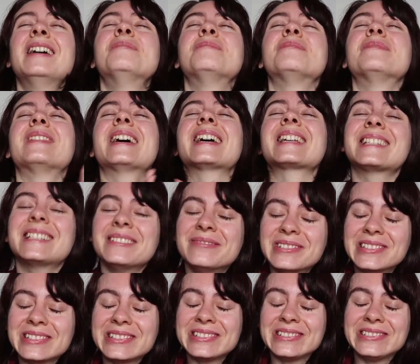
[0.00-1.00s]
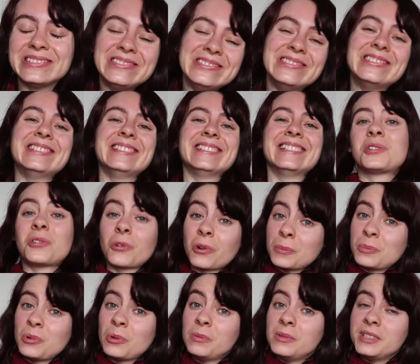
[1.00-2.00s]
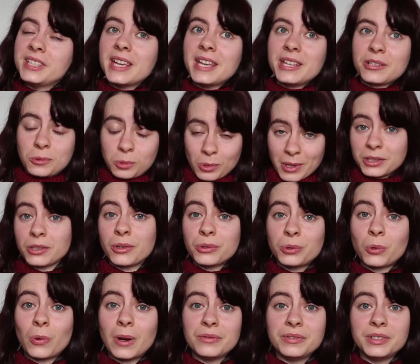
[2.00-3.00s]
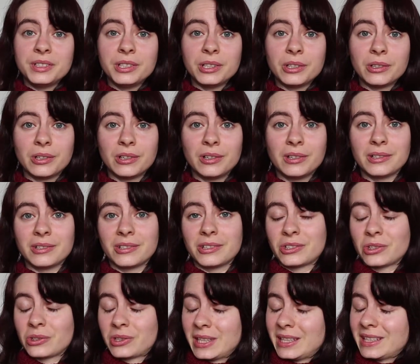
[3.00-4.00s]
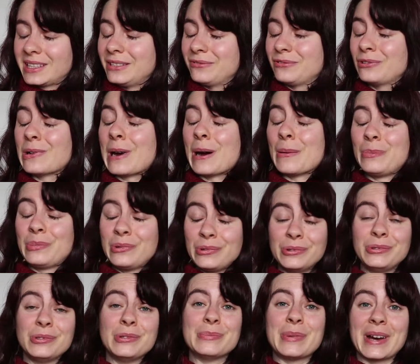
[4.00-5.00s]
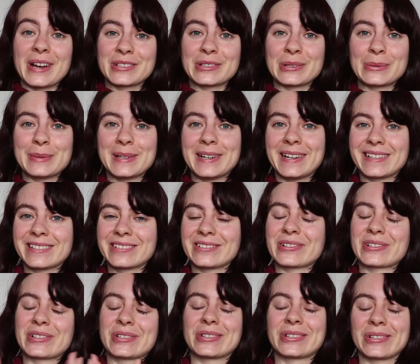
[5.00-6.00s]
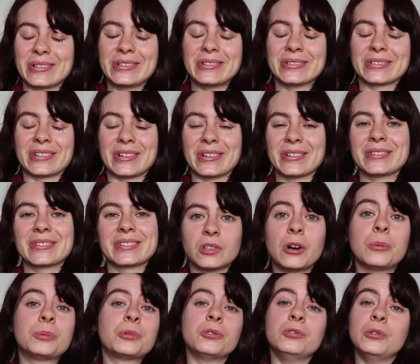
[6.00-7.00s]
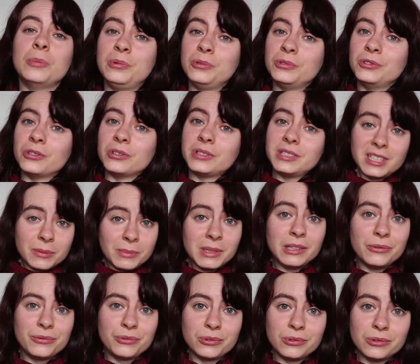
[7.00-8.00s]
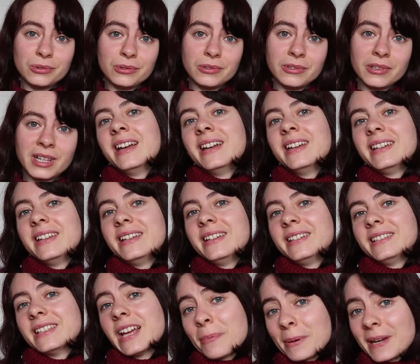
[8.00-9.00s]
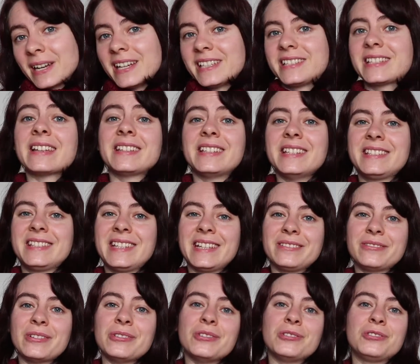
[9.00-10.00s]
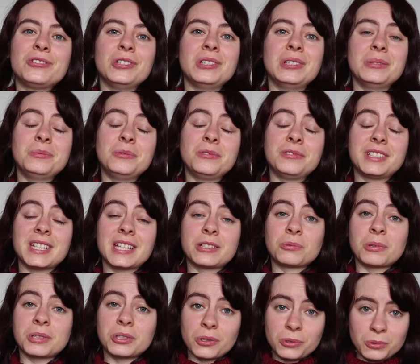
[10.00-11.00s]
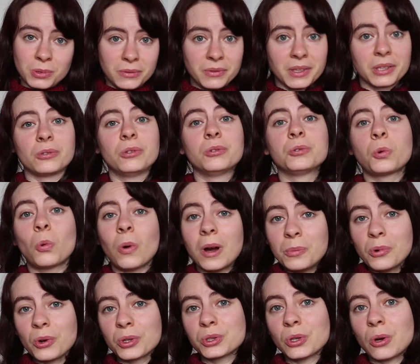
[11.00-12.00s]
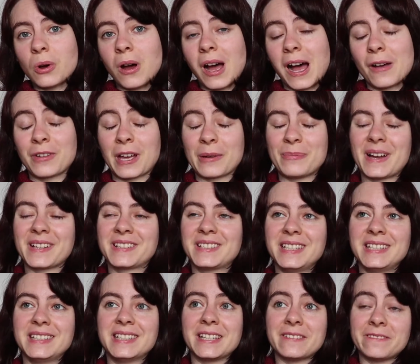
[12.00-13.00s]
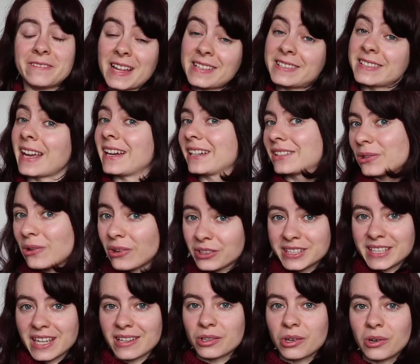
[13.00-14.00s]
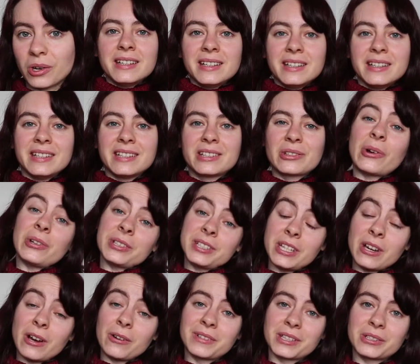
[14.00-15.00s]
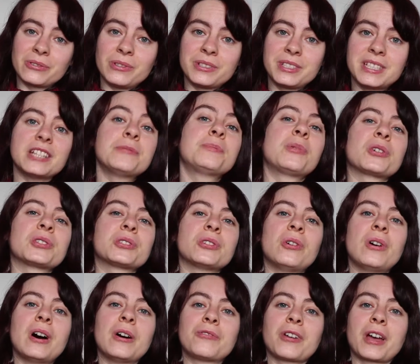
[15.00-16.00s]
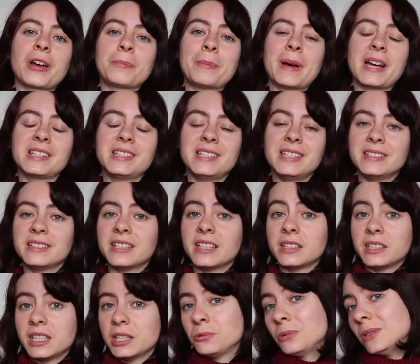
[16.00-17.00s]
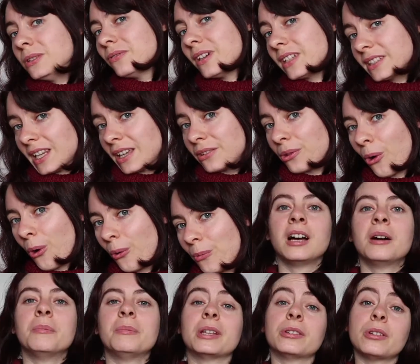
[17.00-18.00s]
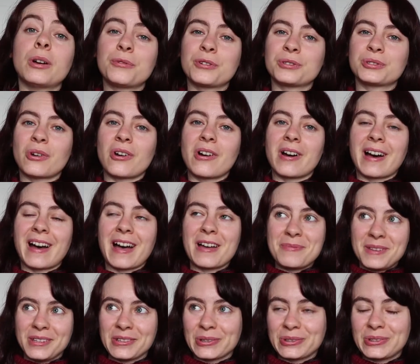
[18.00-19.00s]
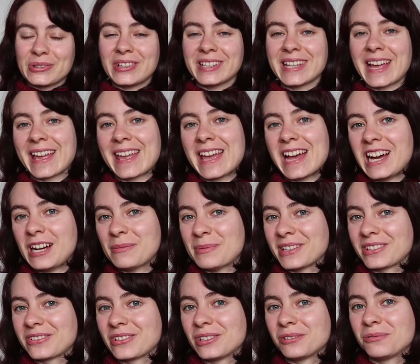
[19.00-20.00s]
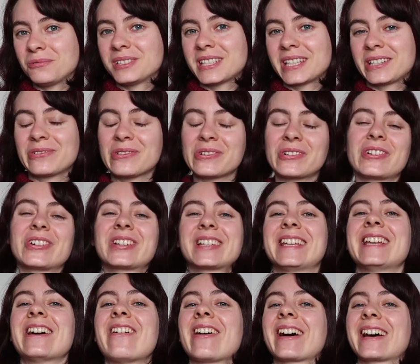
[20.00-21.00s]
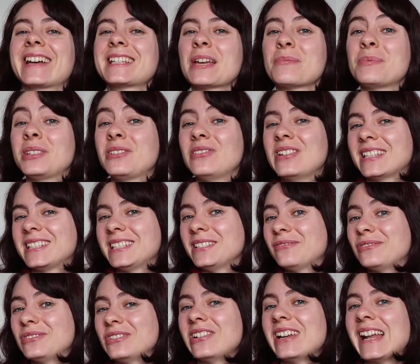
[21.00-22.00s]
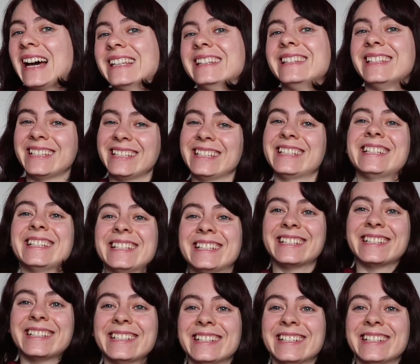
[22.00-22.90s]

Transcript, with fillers: Merci beaucoup J'aurais publié 63 vidéos, ce qui équivaut à plus d'une par semaine, donc je suis trop contente. Obtenu plus de 10 000 vues, et d'après les statistiques de YouTube, vous êtes 68,3% à faire partie des 25-34 ans, 31,7% à faire partie des 18-24 ans. Maintenant faisons un rapide retour en arrière parce que je vous ai concocté un récapitulatif de l'année,